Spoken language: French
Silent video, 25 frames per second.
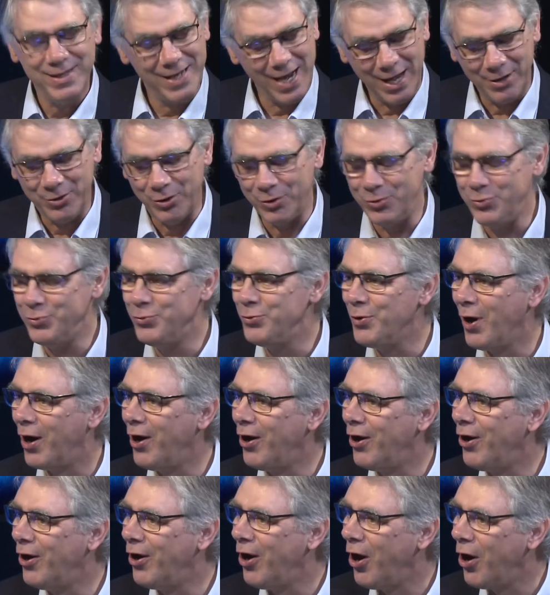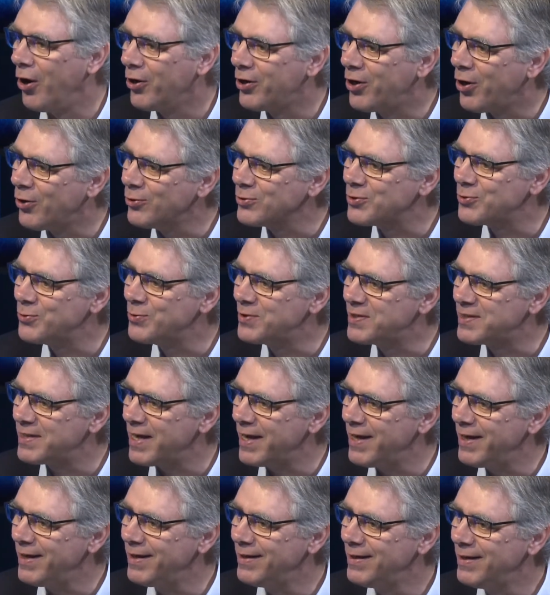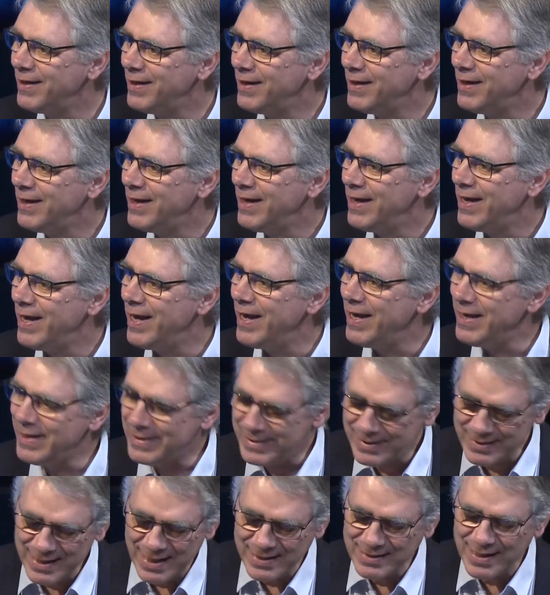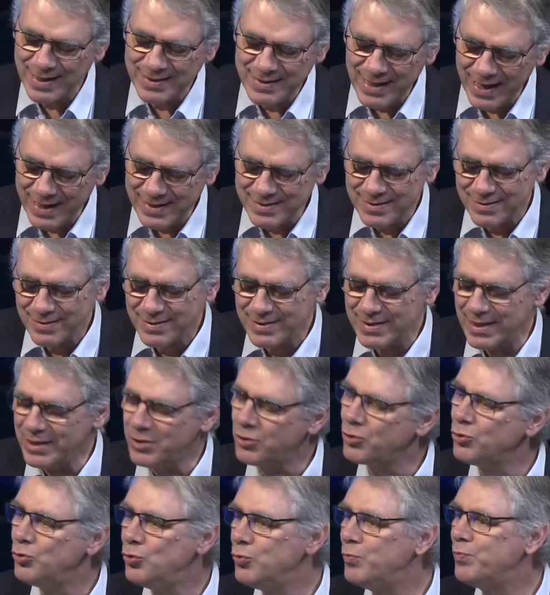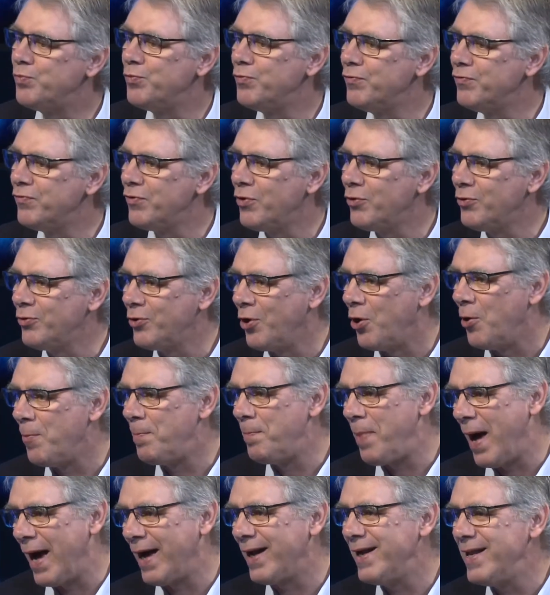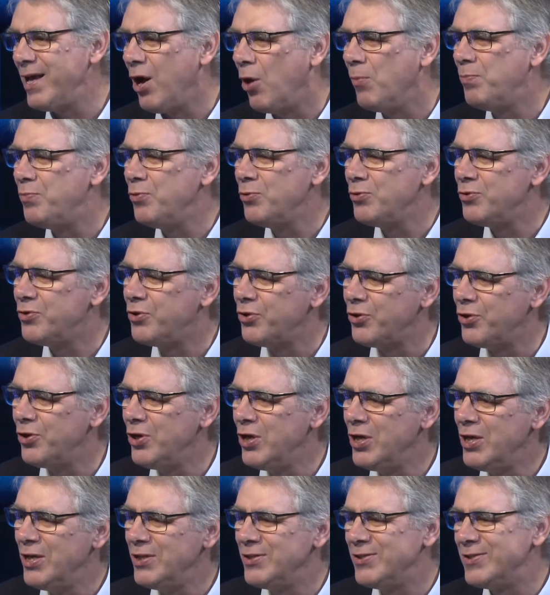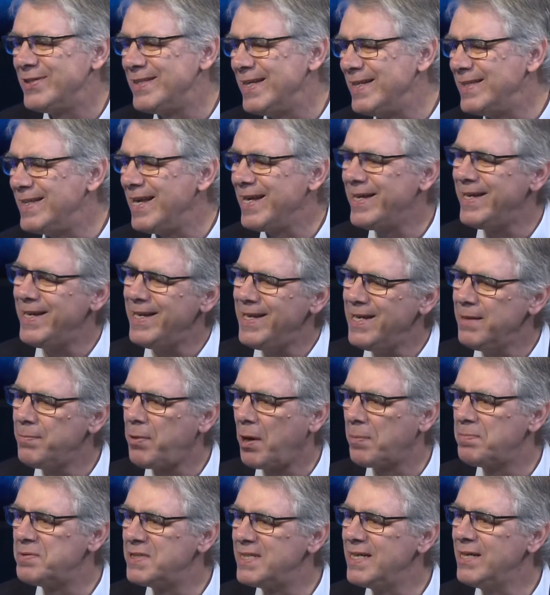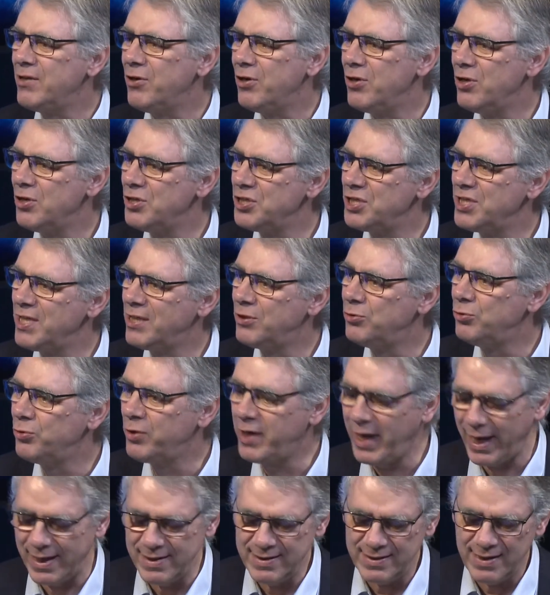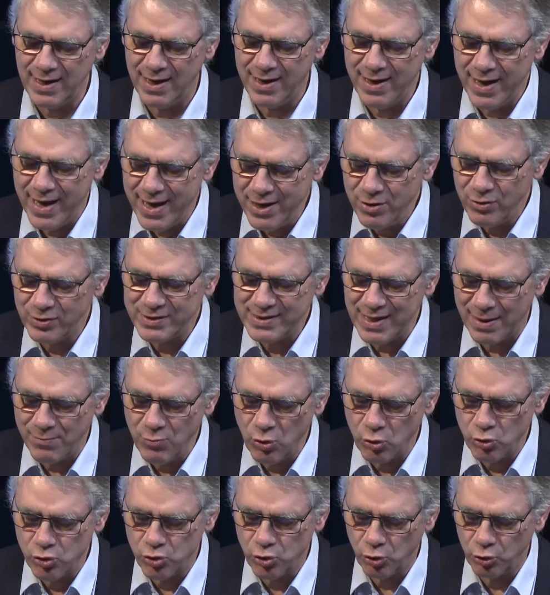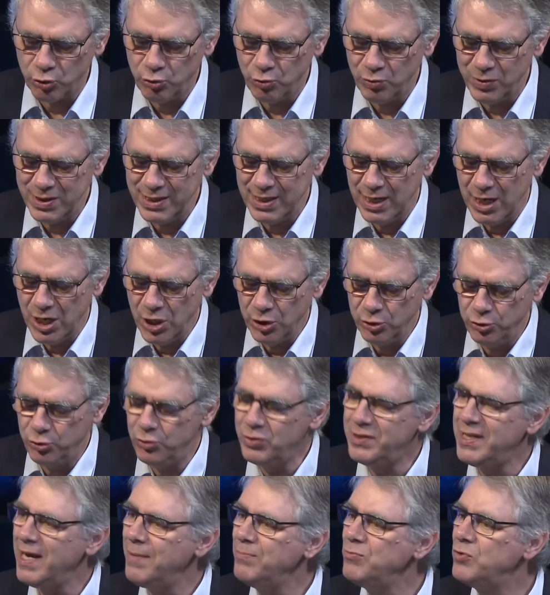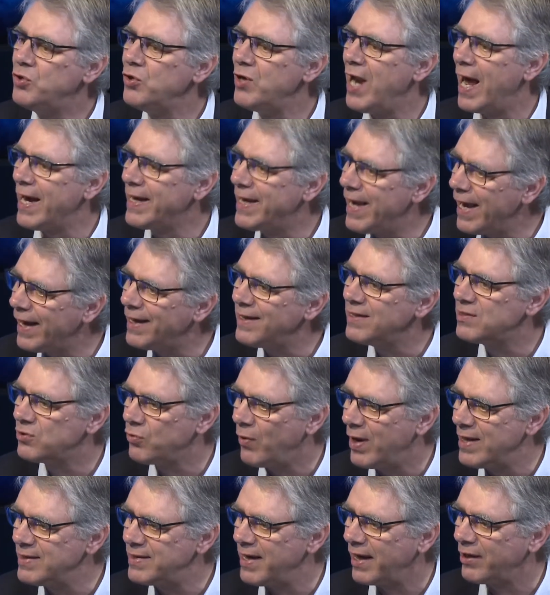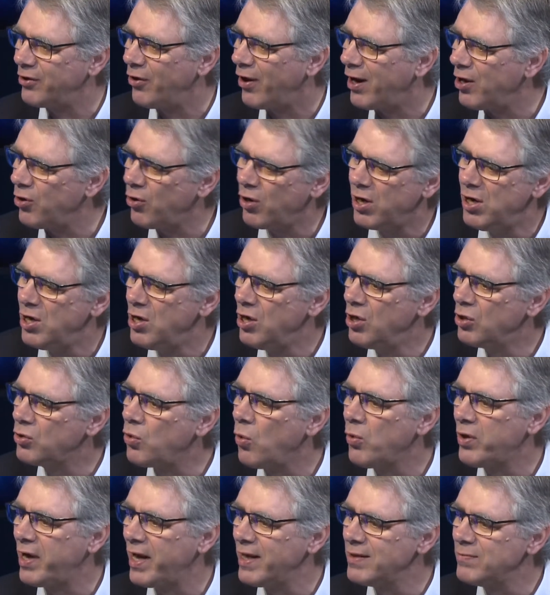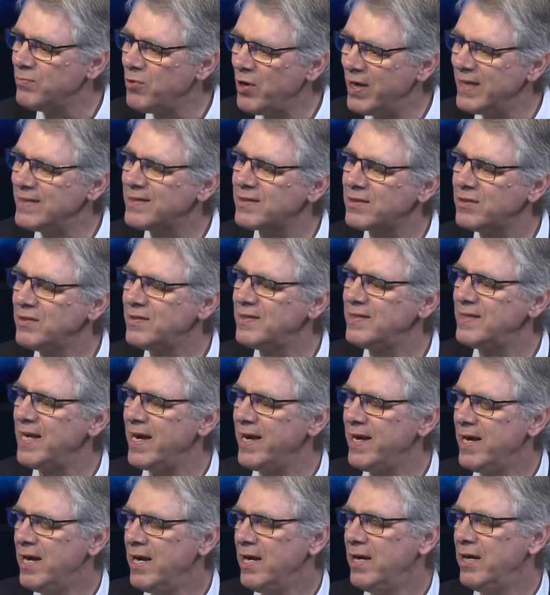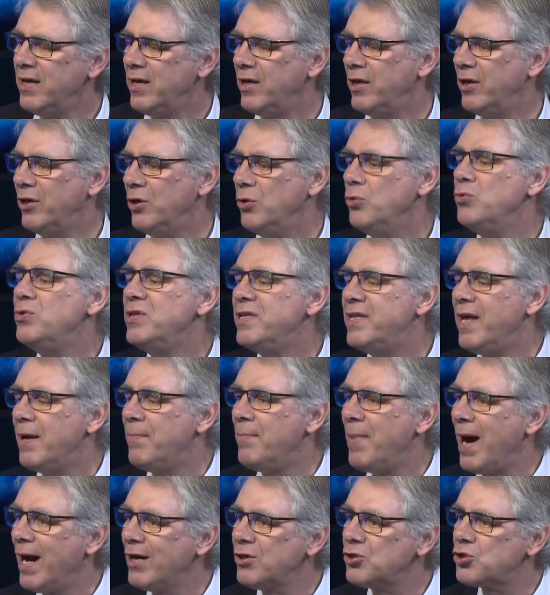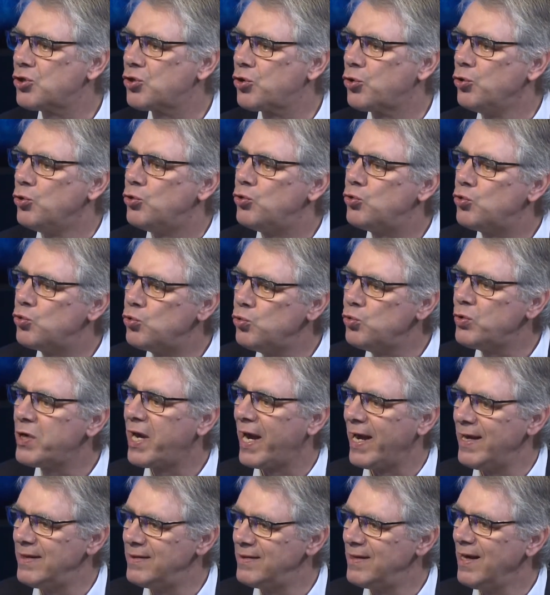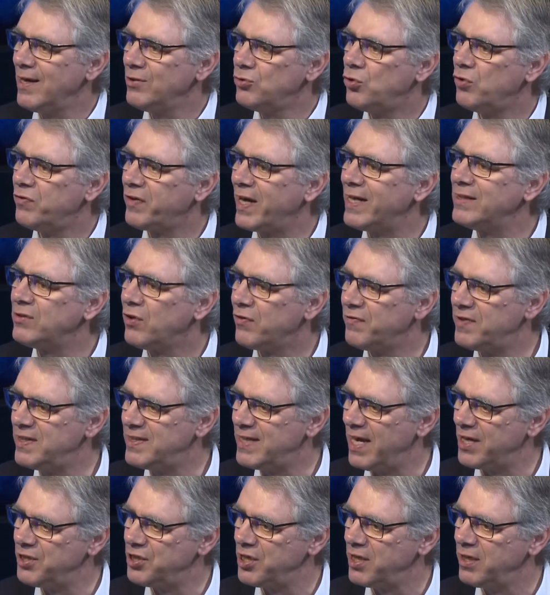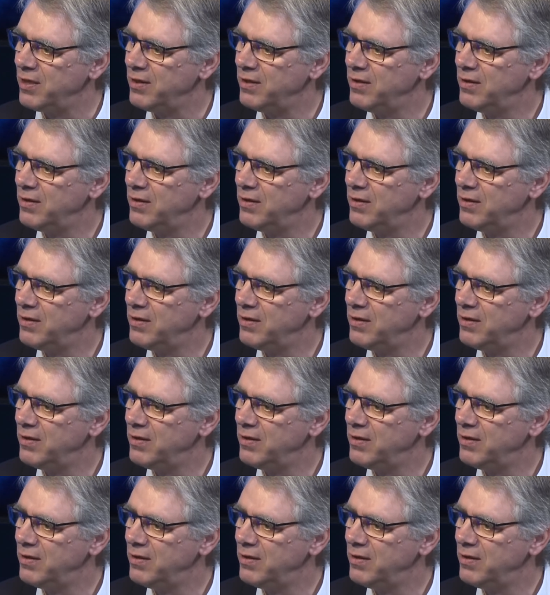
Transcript: a connu un grand succès. Et ce qui est intéressant, c'est que nous pouvons euh, parler un peu de, cet équilibre psychologique du chrétien et notamment aujourd'hui du thème de la guérison intérieure. Alors concrètement, est-ce que c'est euh, une démarche que tout chrétien devrait envisager